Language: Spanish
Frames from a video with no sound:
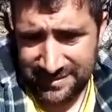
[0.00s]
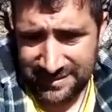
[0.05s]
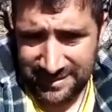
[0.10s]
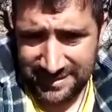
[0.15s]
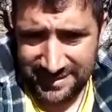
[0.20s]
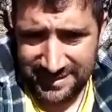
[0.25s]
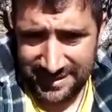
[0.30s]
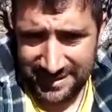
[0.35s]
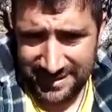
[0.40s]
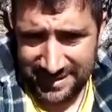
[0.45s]

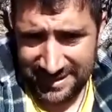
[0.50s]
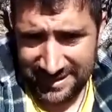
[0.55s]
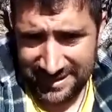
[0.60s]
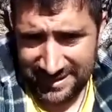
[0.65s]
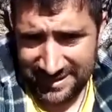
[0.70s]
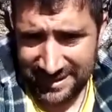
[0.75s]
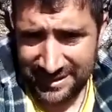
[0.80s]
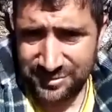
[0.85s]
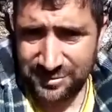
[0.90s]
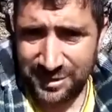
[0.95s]
¿Entendéis?
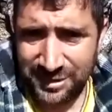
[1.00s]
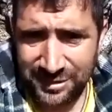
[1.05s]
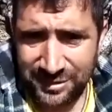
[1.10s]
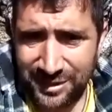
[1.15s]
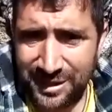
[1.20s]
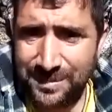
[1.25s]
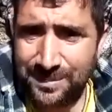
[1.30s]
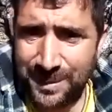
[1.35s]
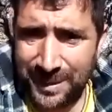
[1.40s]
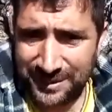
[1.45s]
Que el sueldo
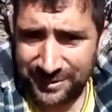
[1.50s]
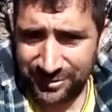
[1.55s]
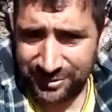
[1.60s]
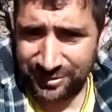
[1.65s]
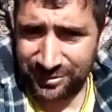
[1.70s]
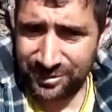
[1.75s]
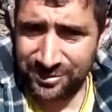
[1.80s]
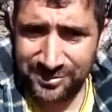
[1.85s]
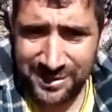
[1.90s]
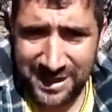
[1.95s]
del pastor,
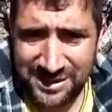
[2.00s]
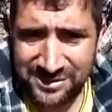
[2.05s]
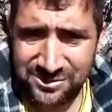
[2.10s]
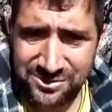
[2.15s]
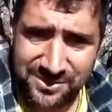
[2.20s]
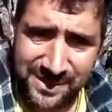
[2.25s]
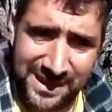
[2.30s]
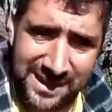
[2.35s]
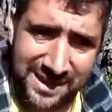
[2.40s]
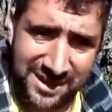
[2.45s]
con una
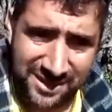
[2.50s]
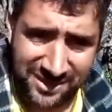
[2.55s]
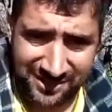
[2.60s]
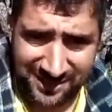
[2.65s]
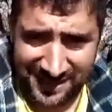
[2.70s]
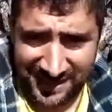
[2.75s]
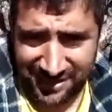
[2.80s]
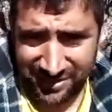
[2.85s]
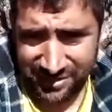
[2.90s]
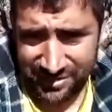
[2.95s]
subvención
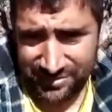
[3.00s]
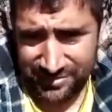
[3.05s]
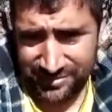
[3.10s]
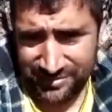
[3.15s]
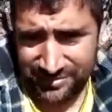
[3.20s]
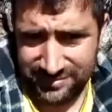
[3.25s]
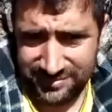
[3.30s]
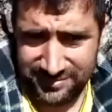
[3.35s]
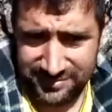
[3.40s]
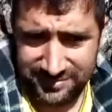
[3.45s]
que
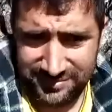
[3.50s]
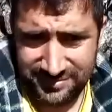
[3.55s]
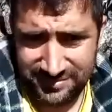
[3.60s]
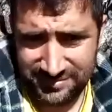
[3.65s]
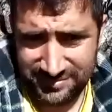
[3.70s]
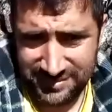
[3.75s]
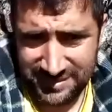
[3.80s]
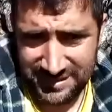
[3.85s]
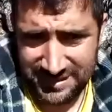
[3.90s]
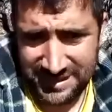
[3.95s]
cobro,
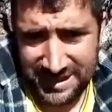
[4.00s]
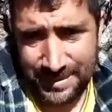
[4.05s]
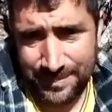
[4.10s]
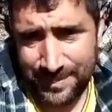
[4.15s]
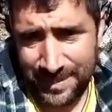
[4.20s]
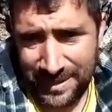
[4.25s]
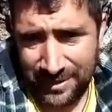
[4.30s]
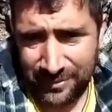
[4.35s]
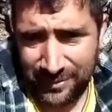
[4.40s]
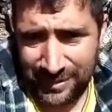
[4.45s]
le
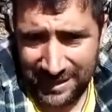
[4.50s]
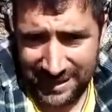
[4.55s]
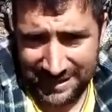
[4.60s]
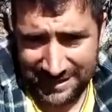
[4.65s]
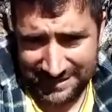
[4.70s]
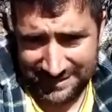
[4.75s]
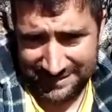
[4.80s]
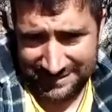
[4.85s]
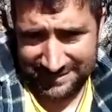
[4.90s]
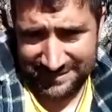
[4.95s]
pago a él.
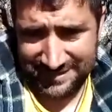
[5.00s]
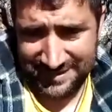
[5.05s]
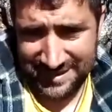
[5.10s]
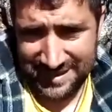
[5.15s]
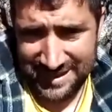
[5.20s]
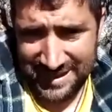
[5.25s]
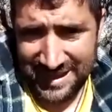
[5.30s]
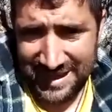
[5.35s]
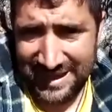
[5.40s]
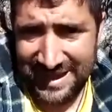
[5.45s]

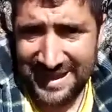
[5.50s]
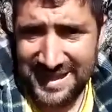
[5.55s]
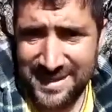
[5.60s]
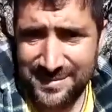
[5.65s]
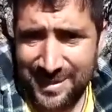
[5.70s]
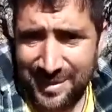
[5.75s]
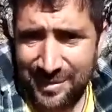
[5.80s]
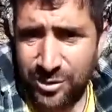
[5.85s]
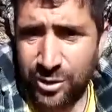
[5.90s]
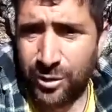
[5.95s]
Ahora
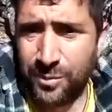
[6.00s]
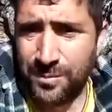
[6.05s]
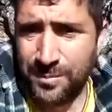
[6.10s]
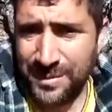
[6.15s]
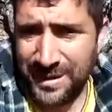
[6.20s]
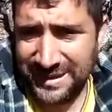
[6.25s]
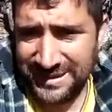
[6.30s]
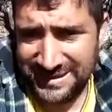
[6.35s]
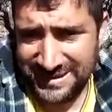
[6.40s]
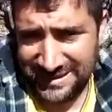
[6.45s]
lleva dos
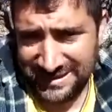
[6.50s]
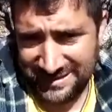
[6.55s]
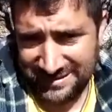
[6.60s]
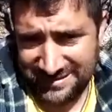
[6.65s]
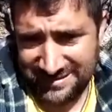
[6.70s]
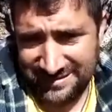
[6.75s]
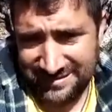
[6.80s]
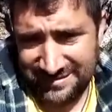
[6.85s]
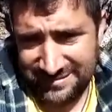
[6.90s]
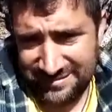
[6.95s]
meses
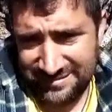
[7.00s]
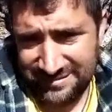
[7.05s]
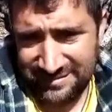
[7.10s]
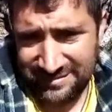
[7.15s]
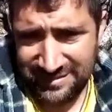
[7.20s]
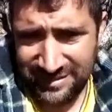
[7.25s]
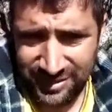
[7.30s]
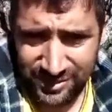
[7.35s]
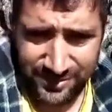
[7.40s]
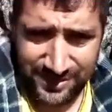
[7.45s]

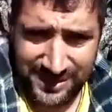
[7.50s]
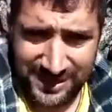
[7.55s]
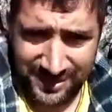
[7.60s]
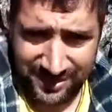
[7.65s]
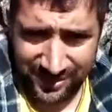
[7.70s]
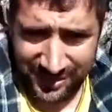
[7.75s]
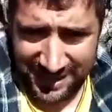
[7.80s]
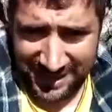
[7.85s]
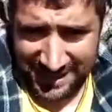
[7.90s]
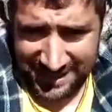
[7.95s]
que no viene
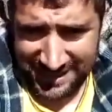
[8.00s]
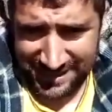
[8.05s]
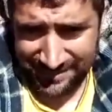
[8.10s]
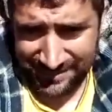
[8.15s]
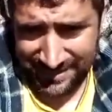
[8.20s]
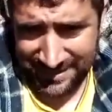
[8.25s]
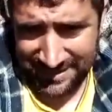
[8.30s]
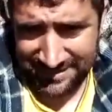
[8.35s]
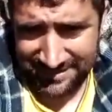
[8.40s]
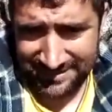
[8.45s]
con las
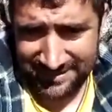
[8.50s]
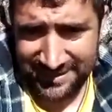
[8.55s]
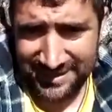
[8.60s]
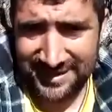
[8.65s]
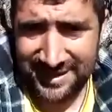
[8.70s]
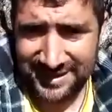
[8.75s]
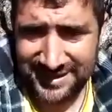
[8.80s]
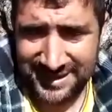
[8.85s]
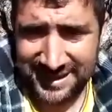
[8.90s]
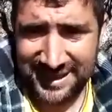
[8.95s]
cabras.
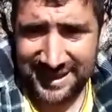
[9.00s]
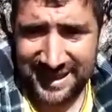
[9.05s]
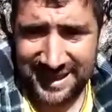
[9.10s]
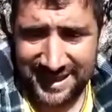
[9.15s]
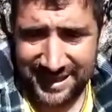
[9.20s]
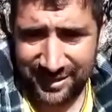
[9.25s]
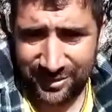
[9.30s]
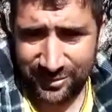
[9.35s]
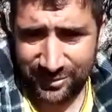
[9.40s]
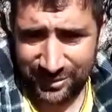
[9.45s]
Está, se quedan
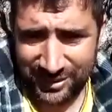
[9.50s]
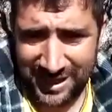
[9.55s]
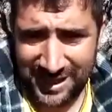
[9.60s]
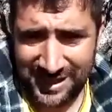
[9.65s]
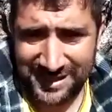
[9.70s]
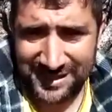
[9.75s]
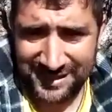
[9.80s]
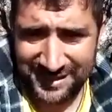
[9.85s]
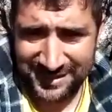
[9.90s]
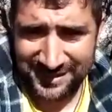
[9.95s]
en corral.
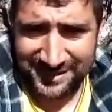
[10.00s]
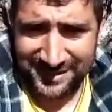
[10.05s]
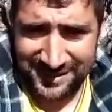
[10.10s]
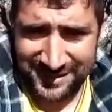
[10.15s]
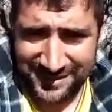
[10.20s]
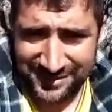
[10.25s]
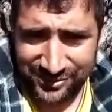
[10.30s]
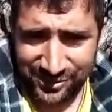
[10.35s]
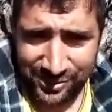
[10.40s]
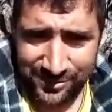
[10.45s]

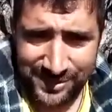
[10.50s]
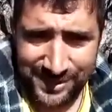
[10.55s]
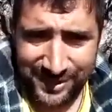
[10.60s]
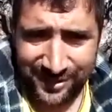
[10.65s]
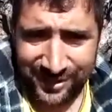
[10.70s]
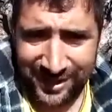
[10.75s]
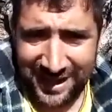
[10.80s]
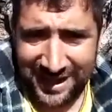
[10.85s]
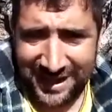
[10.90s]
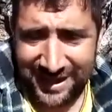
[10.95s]
Solo vine
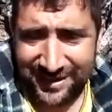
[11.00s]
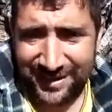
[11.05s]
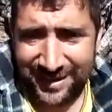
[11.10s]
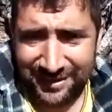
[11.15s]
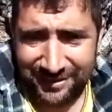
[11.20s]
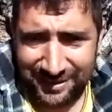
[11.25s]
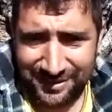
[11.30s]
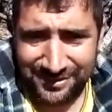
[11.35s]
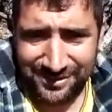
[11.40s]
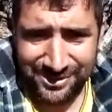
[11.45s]
con las cabras
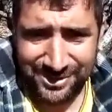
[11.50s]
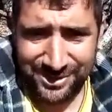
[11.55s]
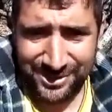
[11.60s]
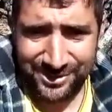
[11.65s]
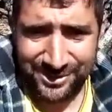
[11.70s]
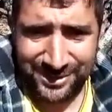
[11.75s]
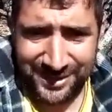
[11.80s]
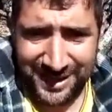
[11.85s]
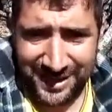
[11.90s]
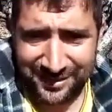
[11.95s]
cuando yo
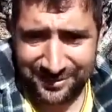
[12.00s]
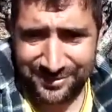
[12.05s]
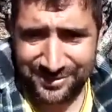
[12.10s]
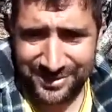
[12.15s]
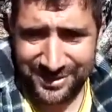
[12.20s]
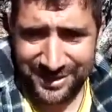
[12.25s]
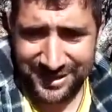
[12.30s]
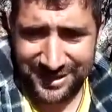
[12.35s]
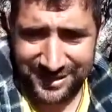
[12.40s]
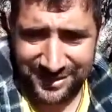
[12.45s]
tengo que ir a algún
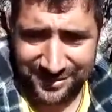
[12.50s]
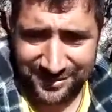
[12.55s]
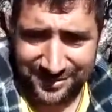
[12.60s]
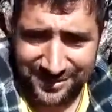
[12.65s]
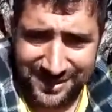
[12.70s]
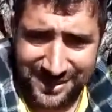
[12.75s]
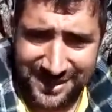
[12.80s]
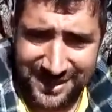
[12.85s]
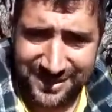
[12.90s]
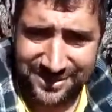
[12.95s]
sitio.
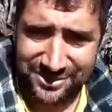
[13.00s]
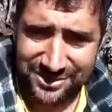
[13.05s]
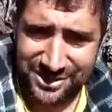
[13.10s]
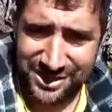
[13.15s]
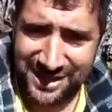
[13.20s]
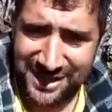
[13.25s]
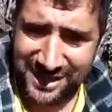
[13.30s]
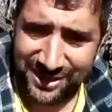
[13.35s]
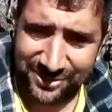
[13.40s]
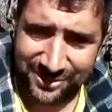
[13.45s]
Eso sí,
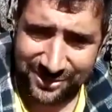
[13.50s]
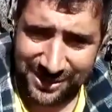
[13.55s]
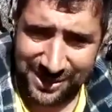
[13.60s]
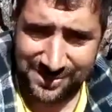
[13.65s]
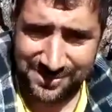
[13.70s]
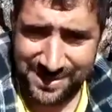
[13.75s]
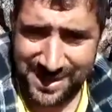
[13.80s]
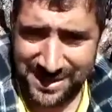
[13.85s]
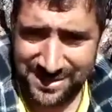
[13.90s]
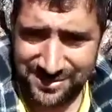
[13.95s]
en el corral
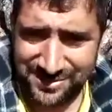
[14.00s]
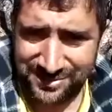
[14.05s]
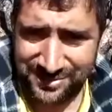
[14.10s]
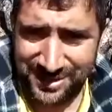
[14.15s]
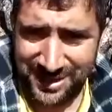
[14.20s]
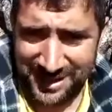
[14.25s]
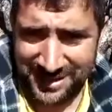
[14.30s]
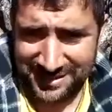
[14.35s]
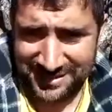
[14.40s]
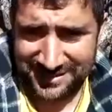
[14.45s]
me
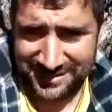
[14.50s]
ayuda.